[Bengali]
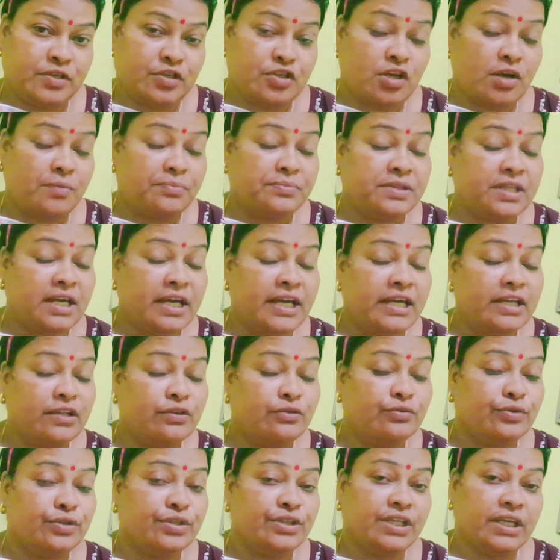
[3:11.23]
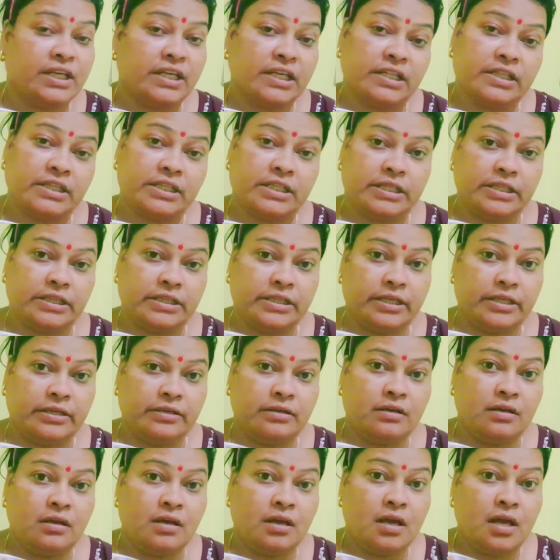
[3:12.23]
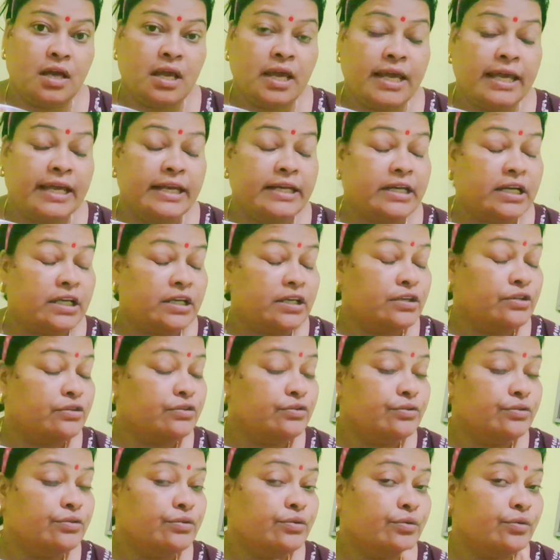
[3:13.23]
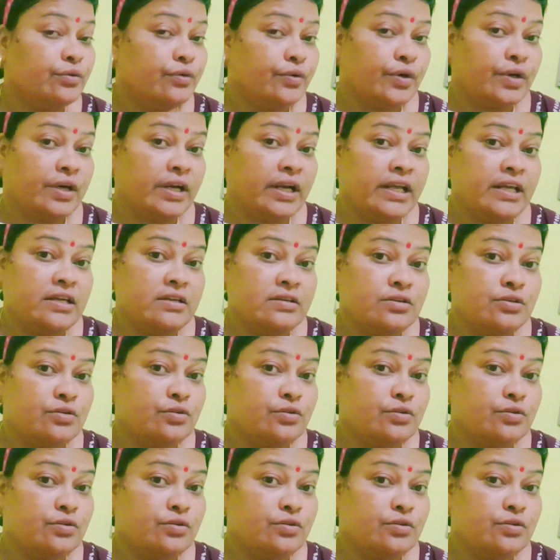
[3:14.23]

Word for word: সপ্তাহে দুই থেকে তিন দিন এটা কিন্তু করলে